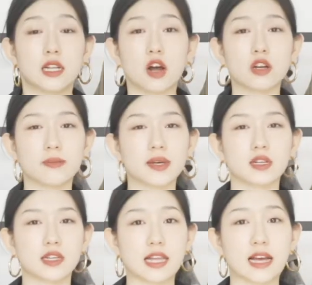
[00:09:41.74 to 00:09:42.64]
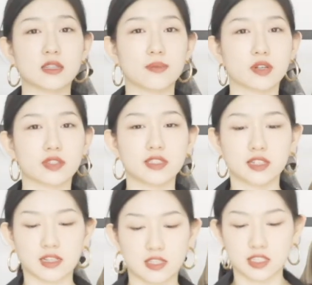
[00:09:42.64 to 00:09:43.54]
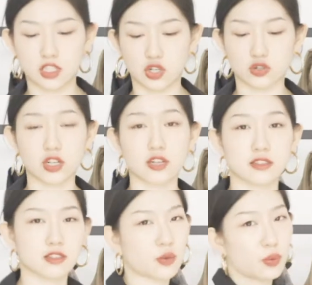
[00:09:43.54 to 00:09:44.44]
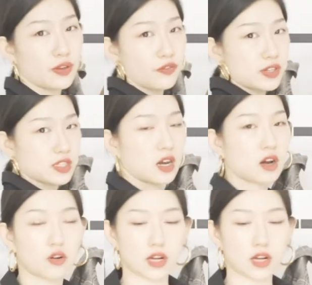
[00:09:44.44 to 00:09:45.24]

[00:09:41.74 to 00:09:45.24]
然后里面可以搭一些比较性感的一些小上衣，也会非常好